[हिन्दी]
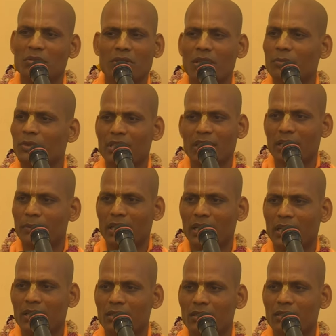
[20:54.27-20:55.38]
नहीं मरने वाला
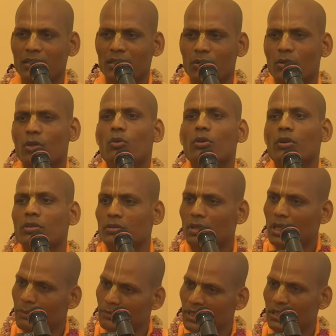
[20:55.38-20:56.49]
है क्योंकि कोई अस्त्र
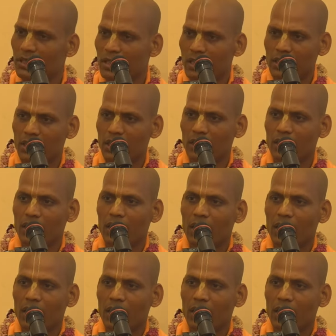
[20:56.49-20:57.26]
काम नहीं कर रहा था